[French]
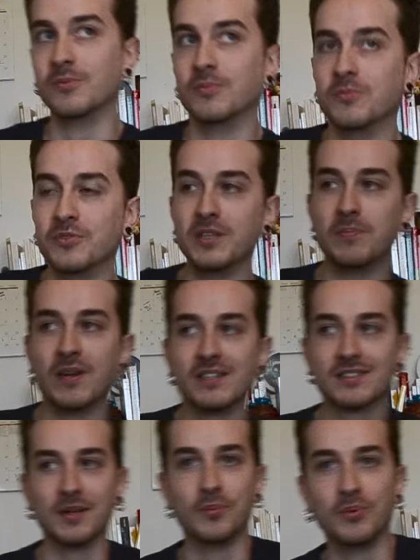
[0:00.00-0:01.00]
me
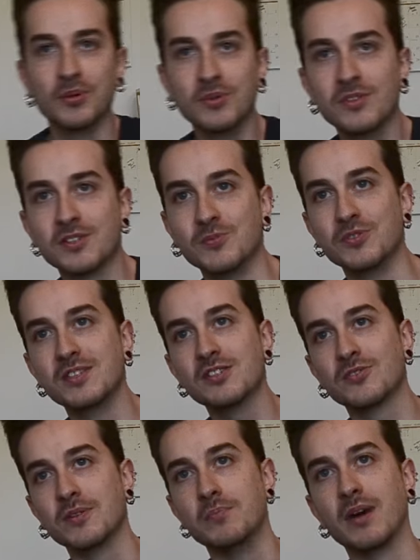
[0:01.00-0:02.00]
déplace un peu et je me dis,
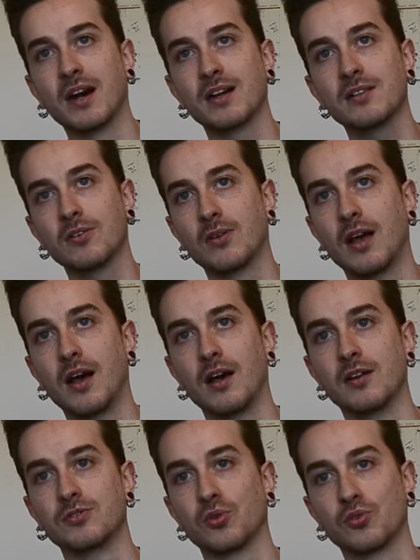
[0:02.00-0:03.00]
je vais me barrer dans
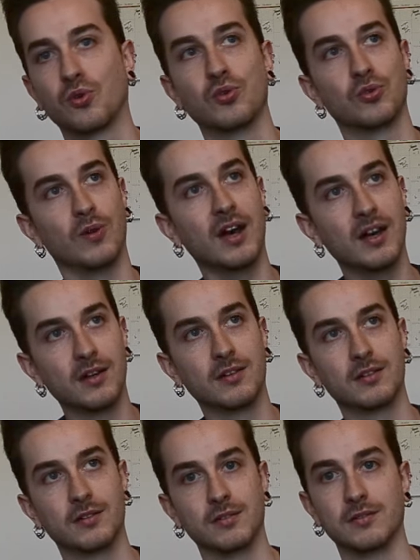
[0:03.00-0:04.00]
la, sur le trottoir,